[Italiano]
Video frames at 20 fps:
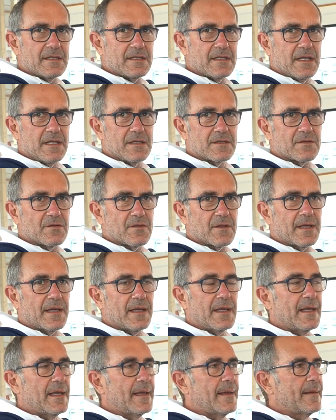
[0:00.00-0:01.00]
senso
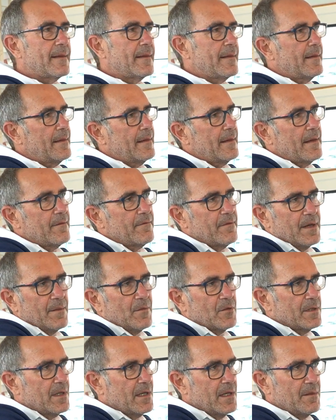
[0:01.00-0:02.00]
che eh,
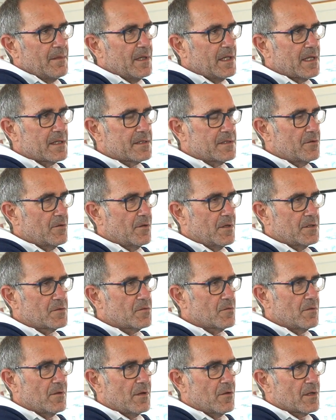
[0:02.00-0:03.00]
avremo delle limitazioni
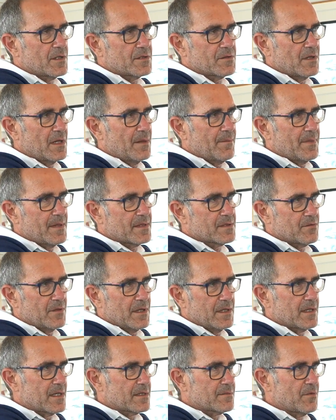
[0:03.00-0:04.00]
su quello che sono le
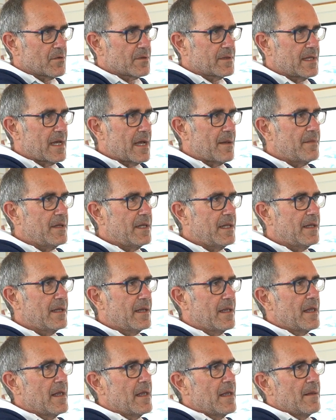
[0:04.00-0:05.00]
persone trasportabili,
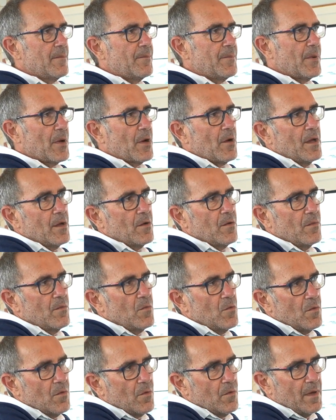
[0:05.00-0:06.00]
però è
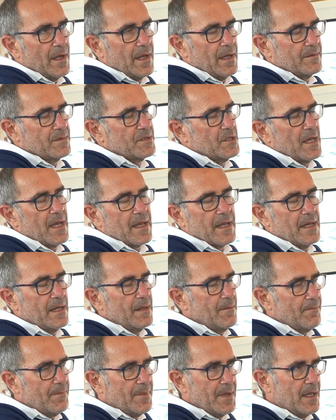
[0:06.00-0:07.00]
comunque c'è anche
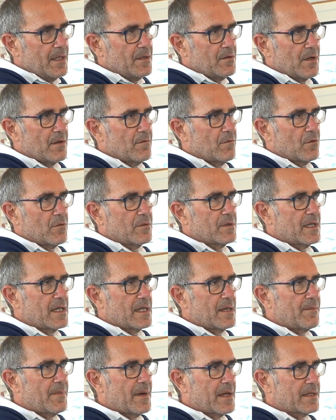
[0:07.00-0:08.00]
l'impegno, la volontà
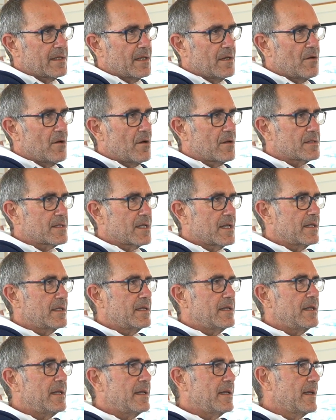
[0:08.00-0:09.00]
da parte nostra
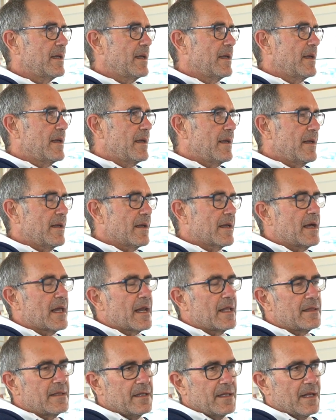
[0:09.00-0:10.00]
di eh,
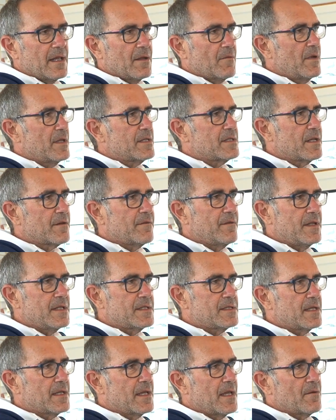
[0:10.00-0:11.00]
garantire quei
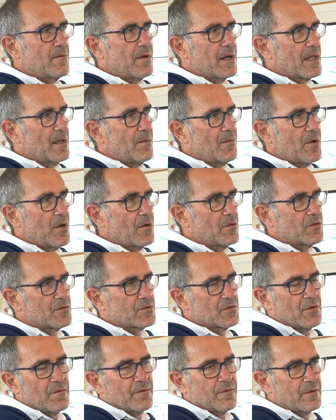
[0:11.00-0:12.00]
servizi che in qualche modo
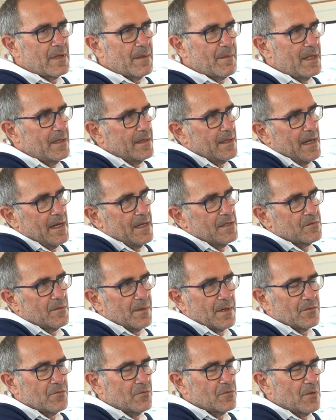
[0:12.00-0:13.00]
sono fondamentali
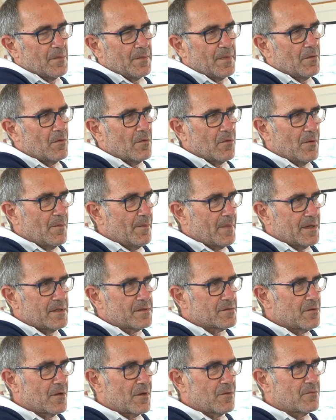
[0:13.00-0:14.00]
soprattutto per un
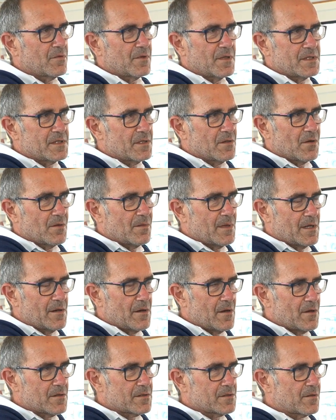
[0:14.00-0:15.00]
comprensorio turistico come il
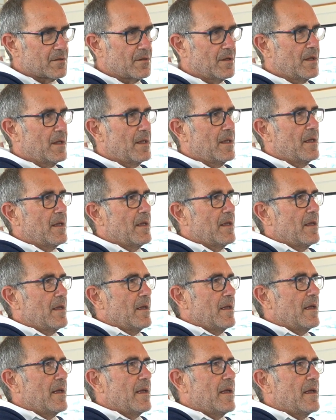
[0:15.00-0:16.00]
nostro.
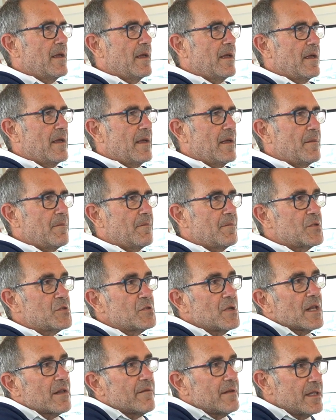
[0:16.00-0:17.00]
Eh,
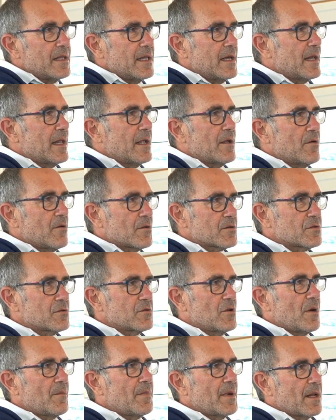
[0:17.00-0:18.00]
bisognerà vedere in corso
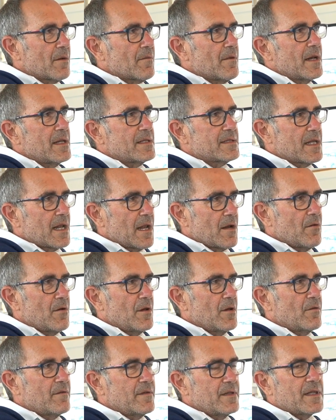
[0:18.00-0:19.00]
d'opera quali saranno le
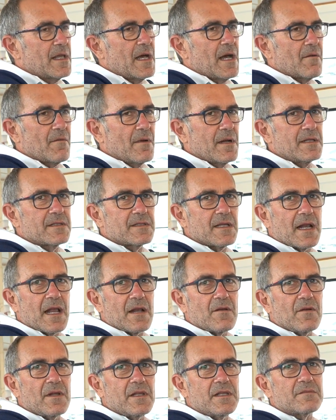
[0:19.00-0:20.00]
novità, quali
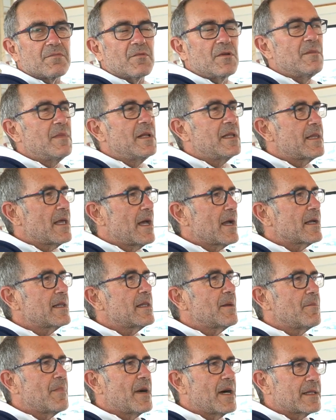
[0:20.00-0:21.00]
saranno le disponibilità anche
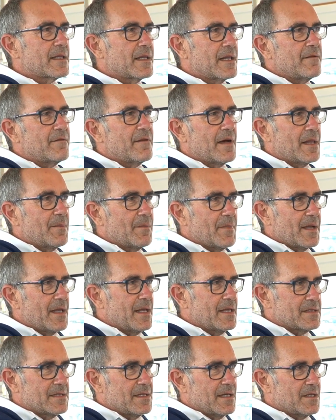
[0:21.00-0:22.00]
da parte dei vari
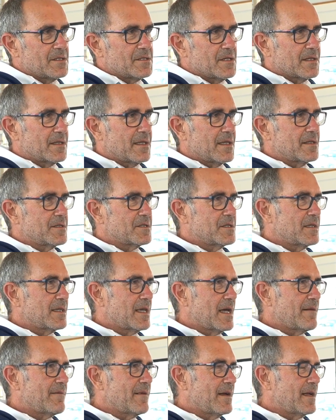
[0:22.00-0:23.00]
paesi, lei
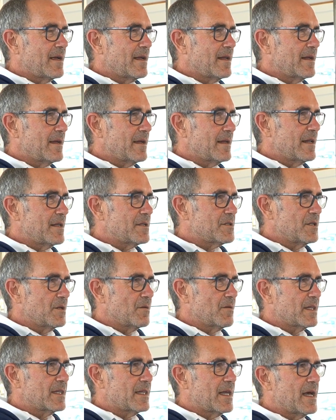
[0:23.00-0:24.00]
citava eh, le
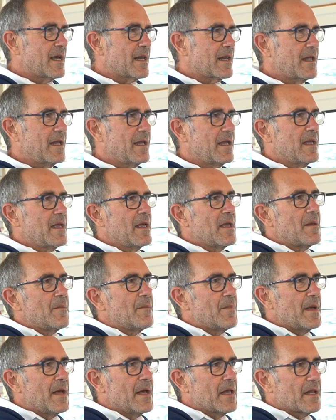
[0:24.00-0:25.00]
Cinque Terre,
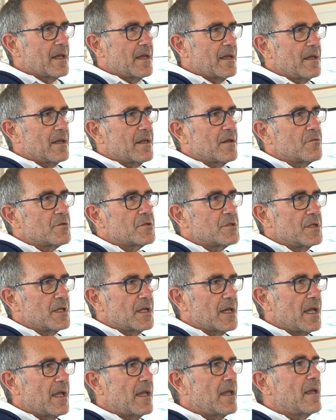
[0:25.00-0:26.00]
per eh,
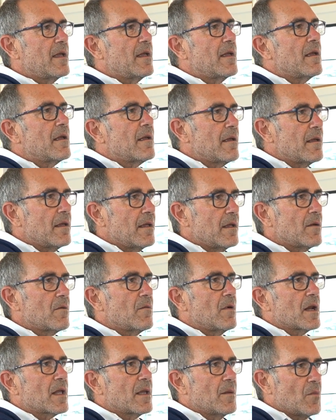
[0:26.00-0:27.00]
riuscire in
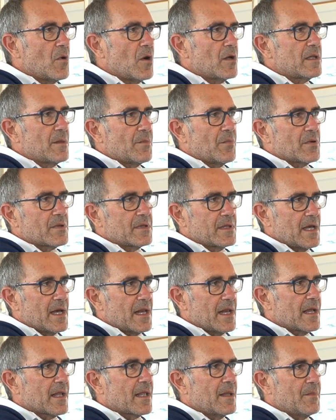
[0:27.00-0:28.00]
qualche modo a
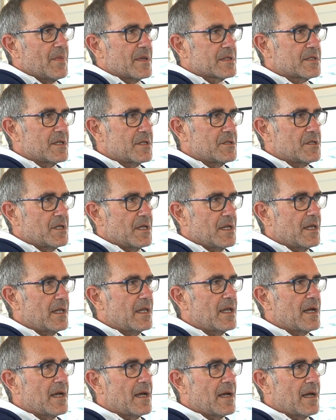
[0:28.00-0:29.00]
portare anche i
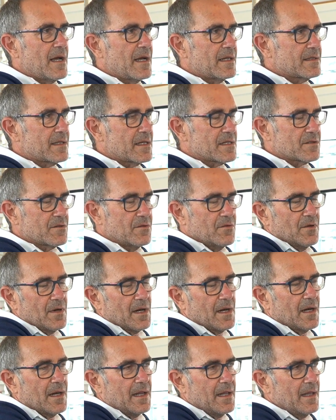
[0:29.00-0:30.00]
passeggeri a
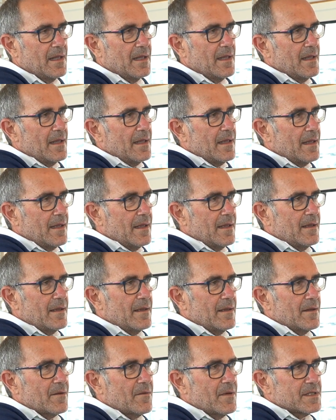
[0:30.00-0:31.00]
trascorrere
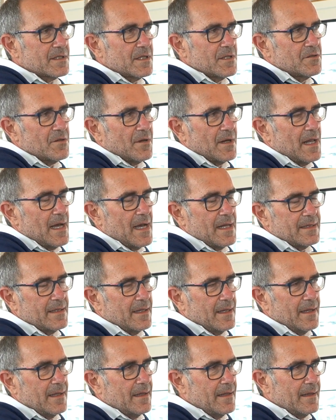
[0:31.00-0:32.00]
eh, queste
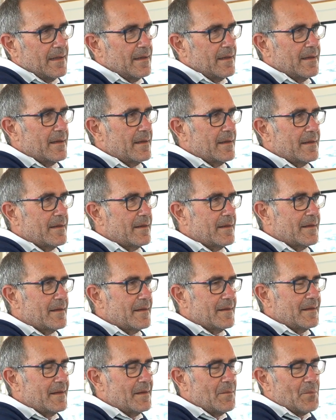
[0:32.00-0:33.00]
giornate
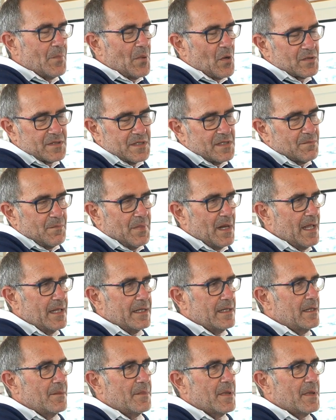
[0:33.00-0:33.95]
in posti splendidi,